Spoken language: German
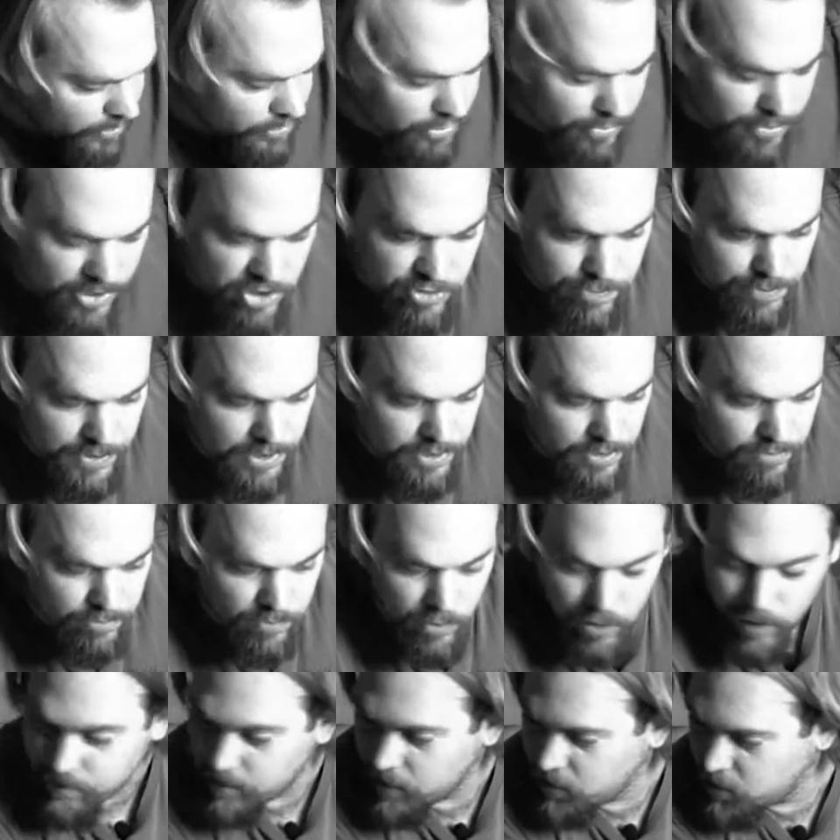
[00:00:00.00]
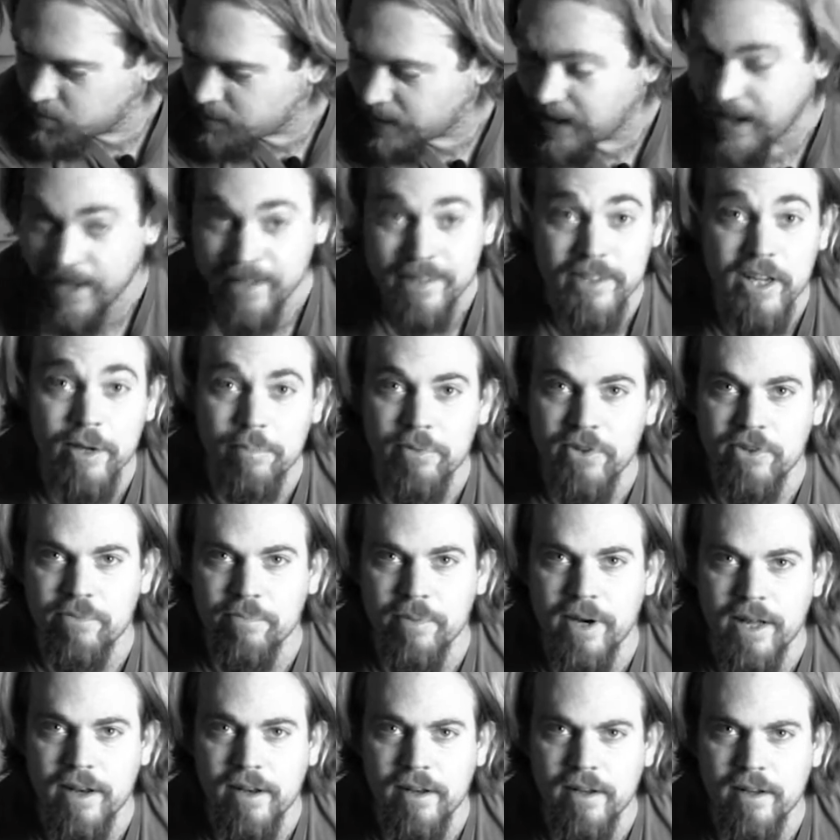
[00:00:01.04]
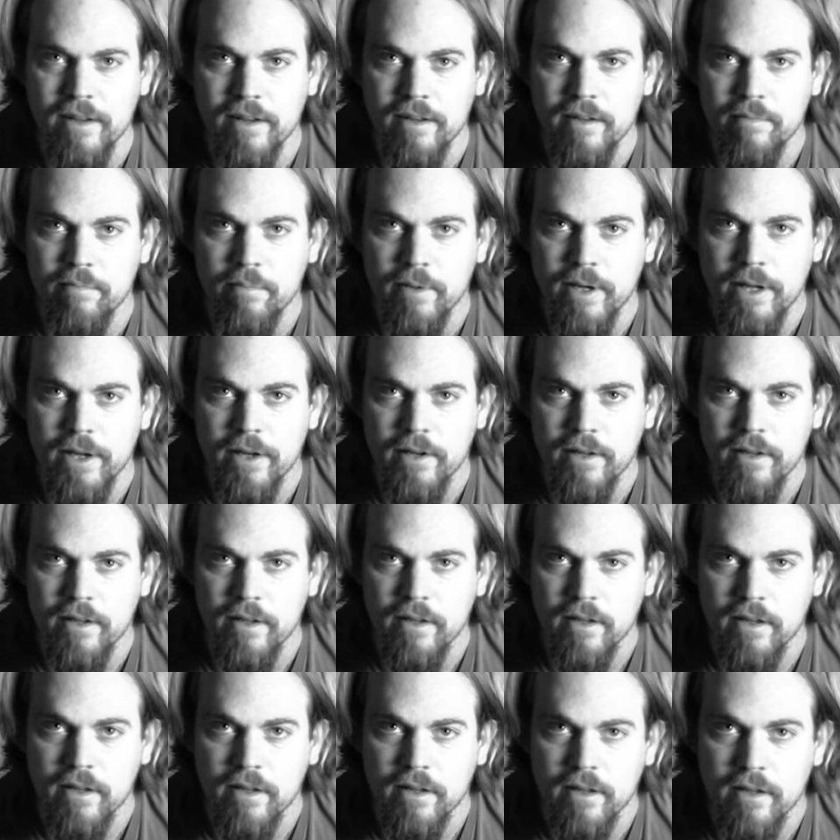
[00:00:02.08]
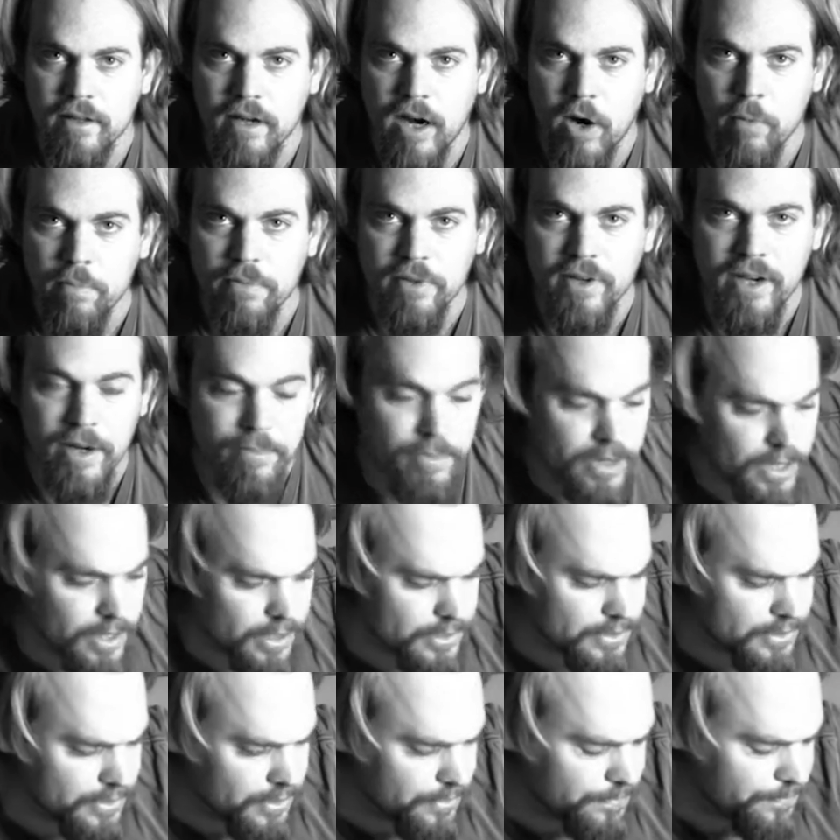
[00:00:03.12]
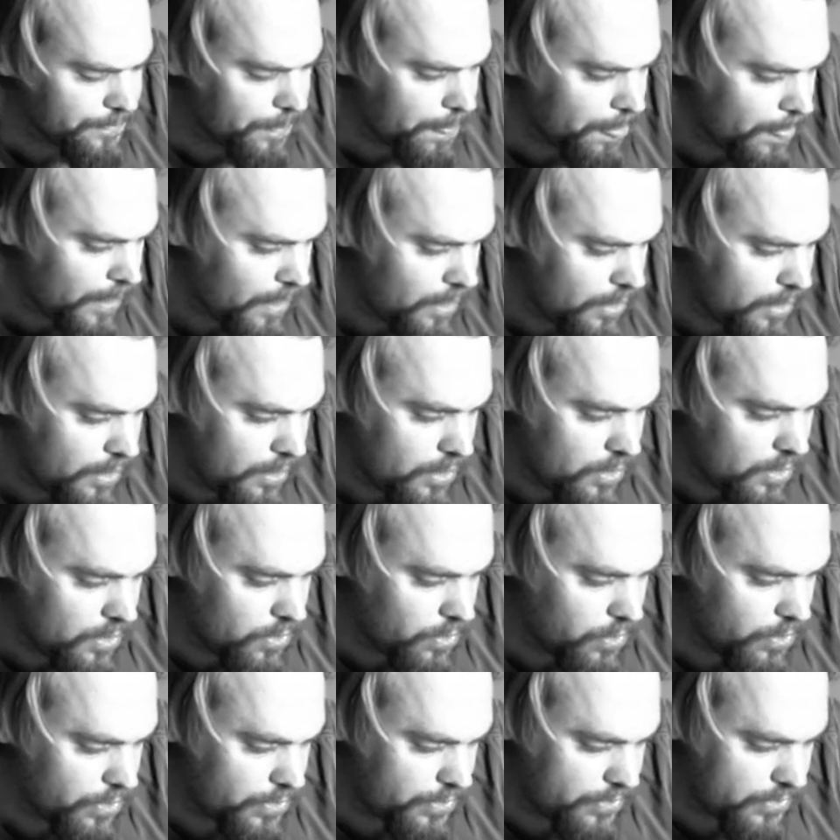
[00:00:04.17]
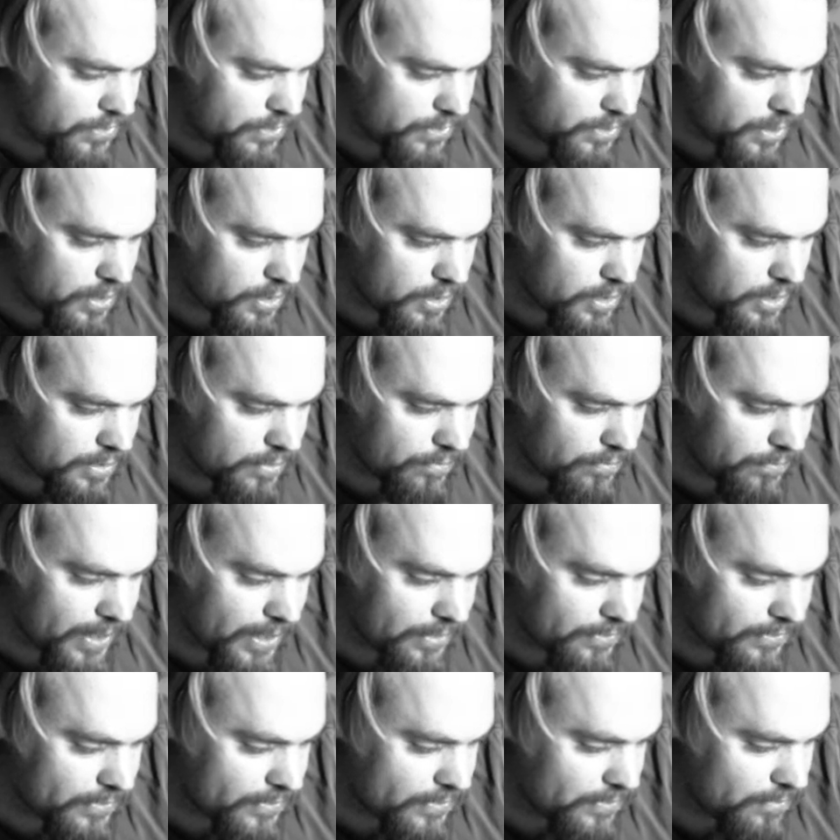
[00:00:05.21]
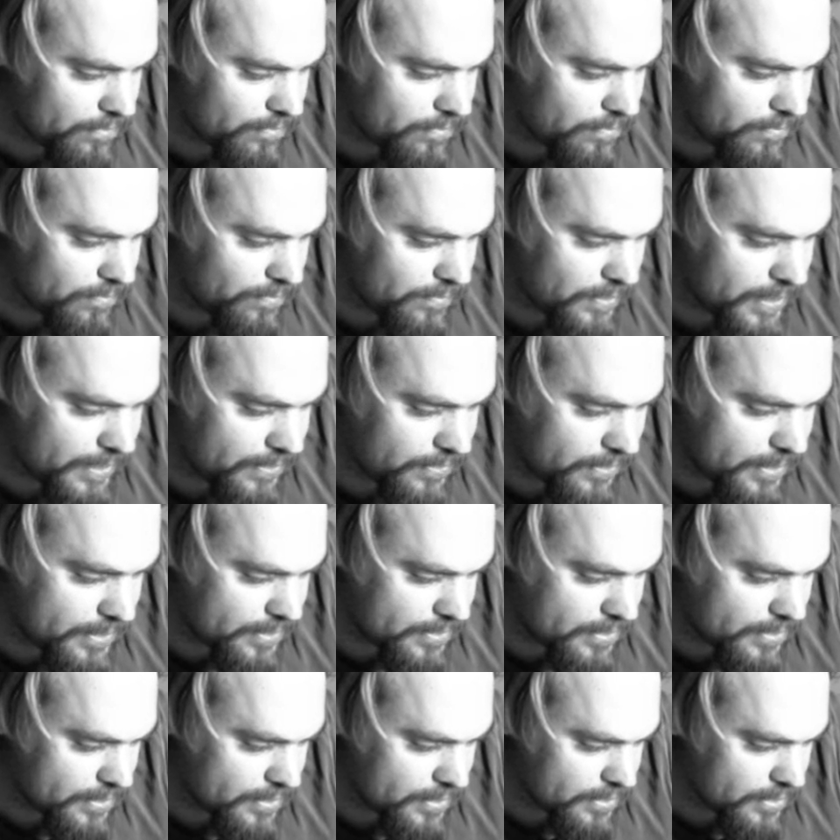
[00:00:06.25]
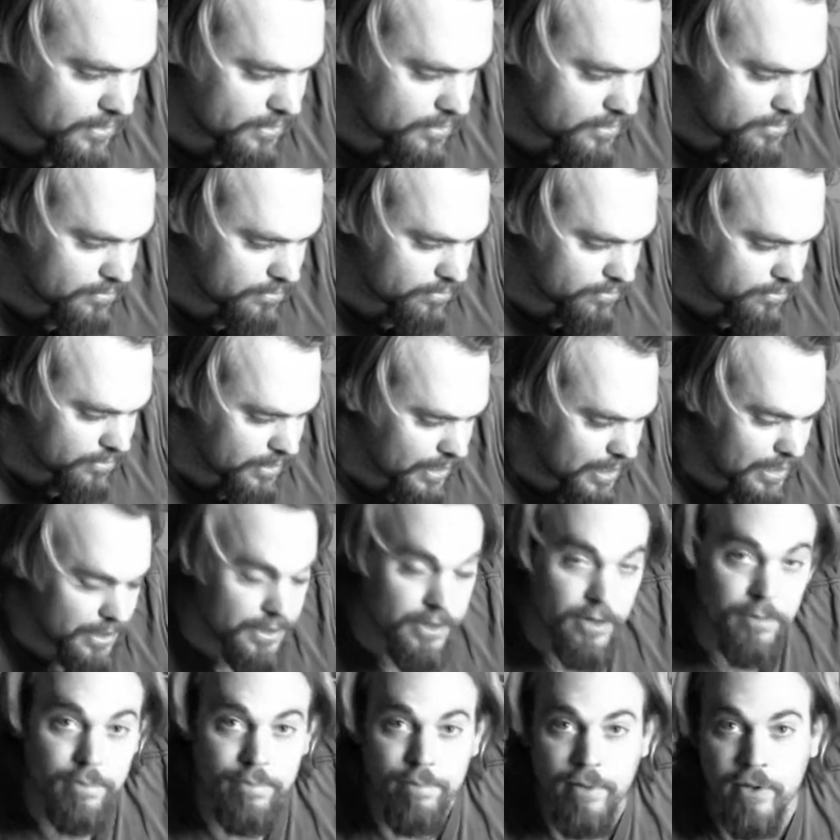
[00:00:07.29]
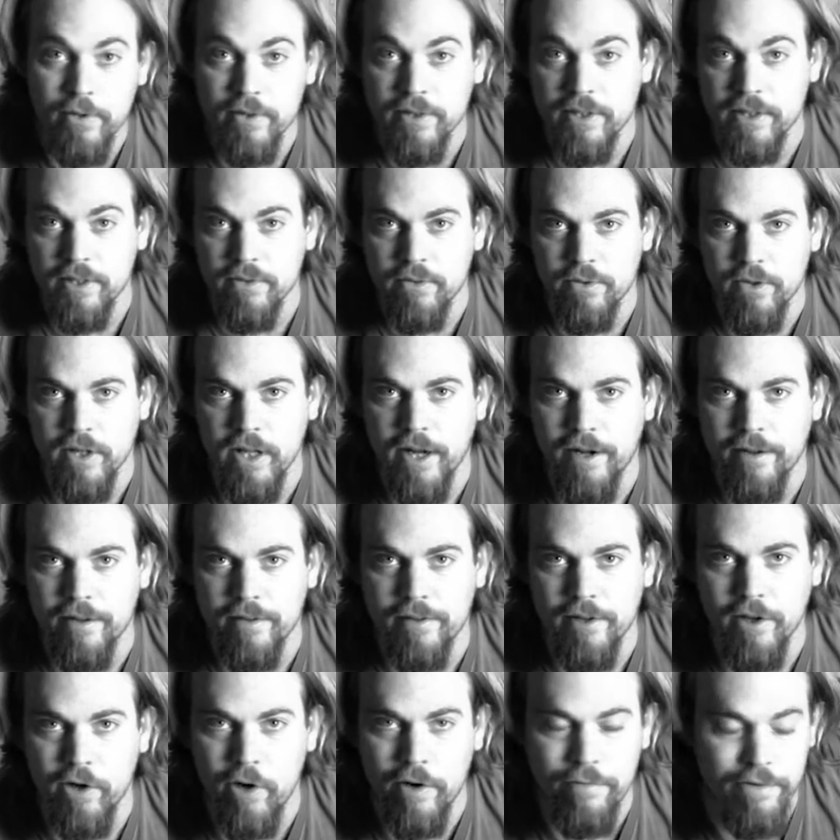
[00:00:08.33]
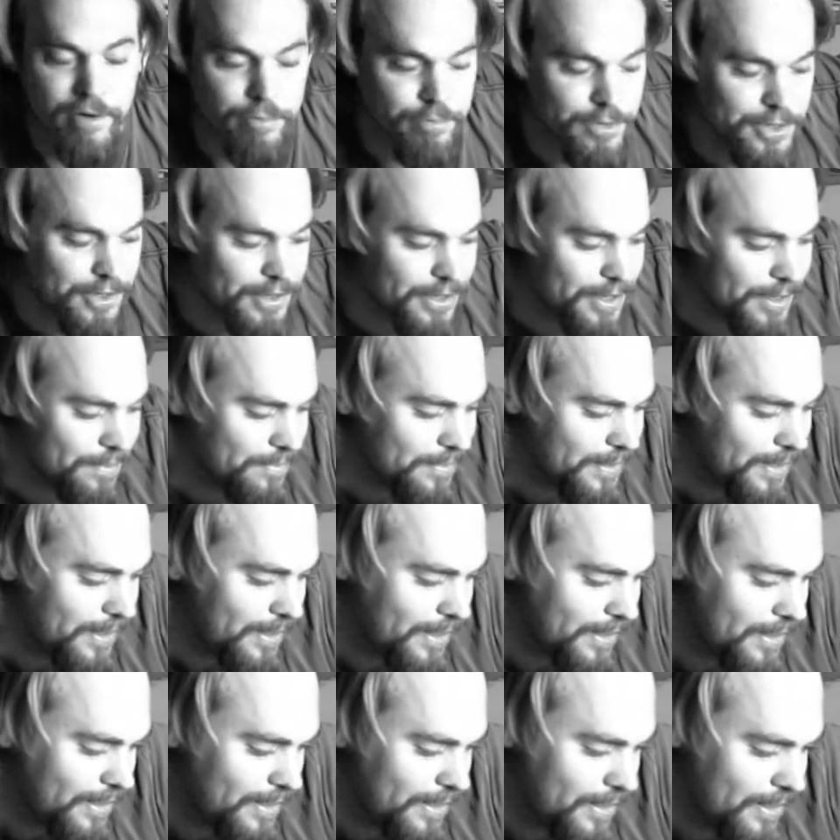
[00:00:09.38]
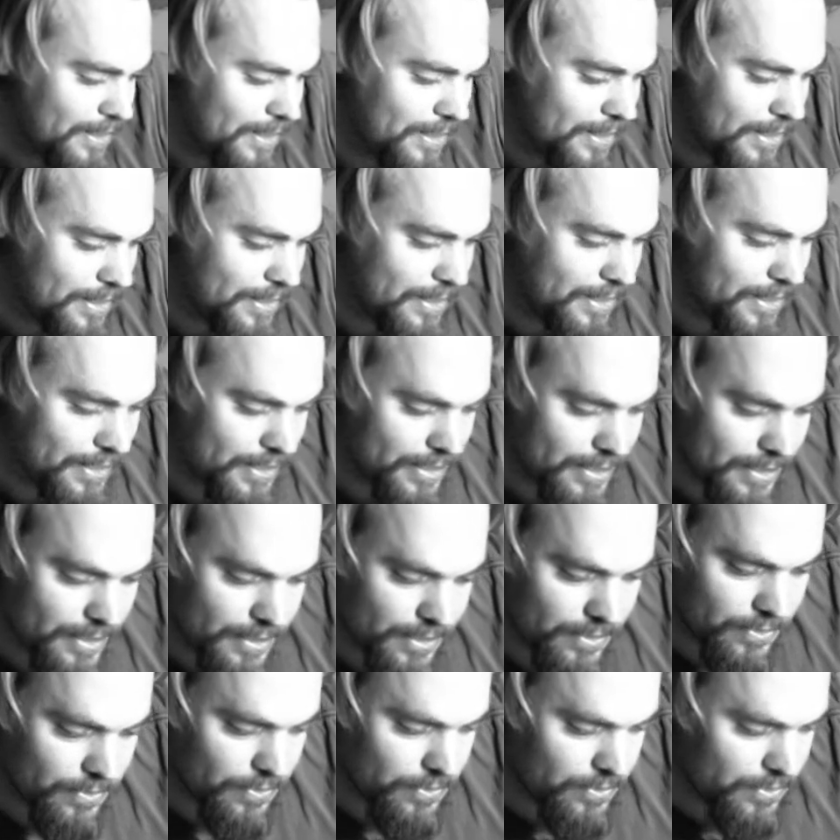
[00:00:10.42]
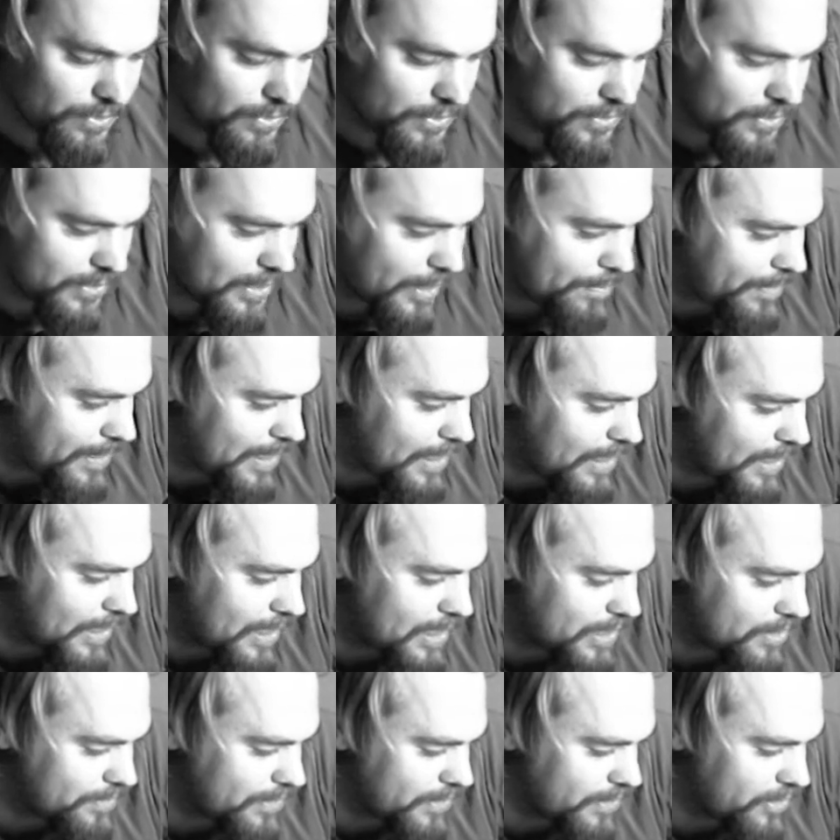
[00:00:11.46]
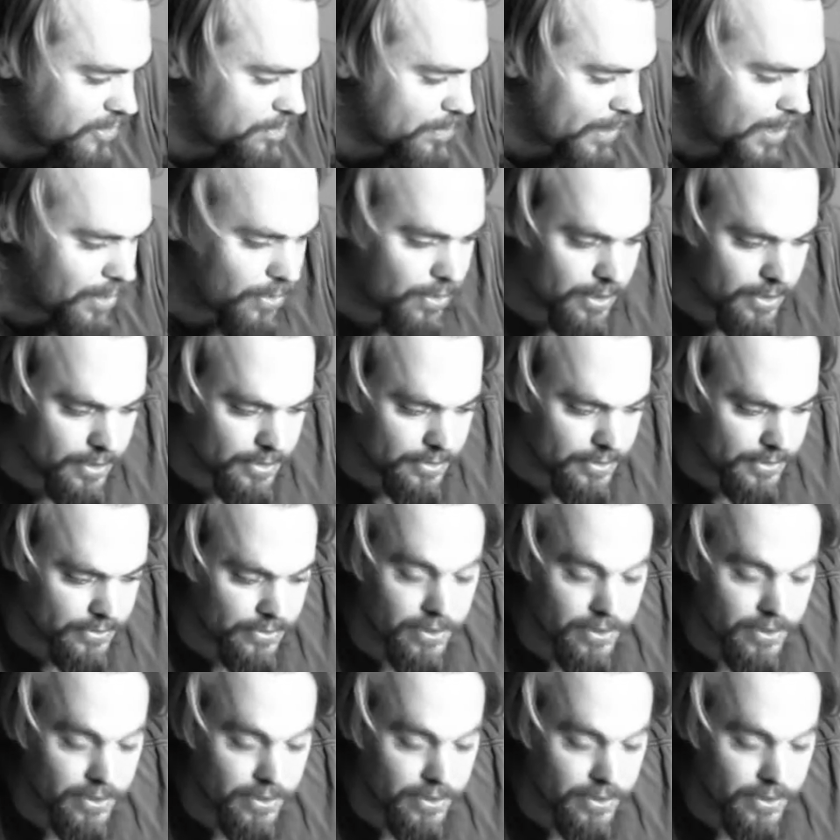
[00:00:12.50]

zum Beispiel in Koffer Nummer 1 habe ich meine, meine äh, Hauptkameras und äh, weiß, wenn ich es jetzt äh, eilig habe, brauche ich eigentlich nur den, Ka den Koffer mitnehmen äh, und habe eigentlich alles, was ich brauche.